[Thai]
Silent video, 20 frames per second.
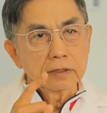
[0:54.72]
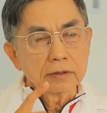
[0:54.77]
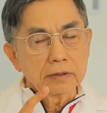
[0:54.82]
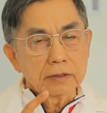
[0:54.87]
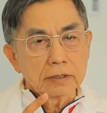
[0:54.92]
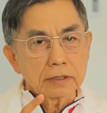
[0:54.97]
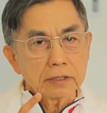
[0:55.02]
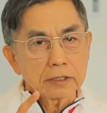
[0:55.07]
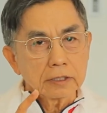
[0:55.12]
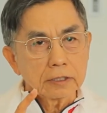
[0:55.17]
คะ
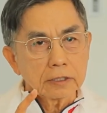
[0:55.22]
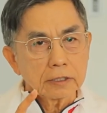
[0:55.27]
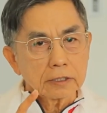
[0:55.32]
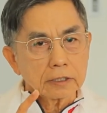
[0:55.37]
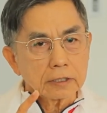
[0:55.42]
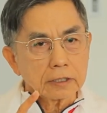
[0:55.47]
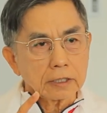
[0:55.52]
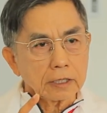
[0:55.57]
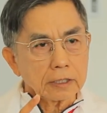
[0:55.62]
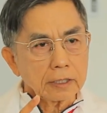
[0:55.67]
แล้วก็มี
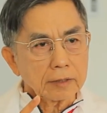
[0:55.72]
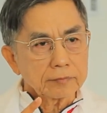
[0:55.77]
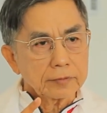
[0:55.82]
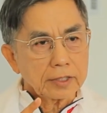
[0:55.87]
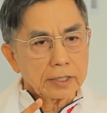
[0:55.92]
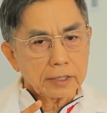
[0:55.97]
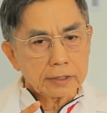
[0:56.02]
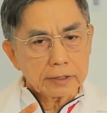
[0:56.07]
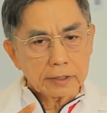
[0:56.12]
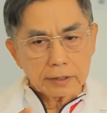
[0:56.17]
กิจกรรม
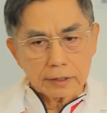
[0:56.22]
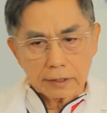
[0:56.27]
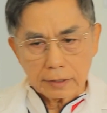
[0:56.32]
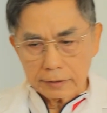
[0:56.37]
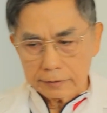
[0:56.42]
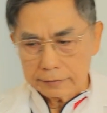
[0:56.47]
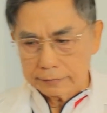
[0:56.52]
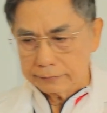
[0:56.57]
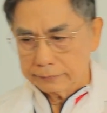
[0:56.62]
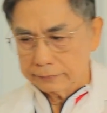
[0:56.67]
ดีๆ เพื่อ
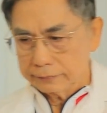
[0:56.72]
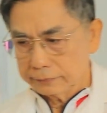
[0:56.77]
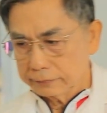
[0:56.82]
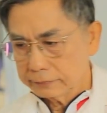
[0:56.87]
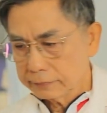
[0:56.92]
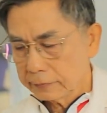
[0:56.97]
ผู้สูงอา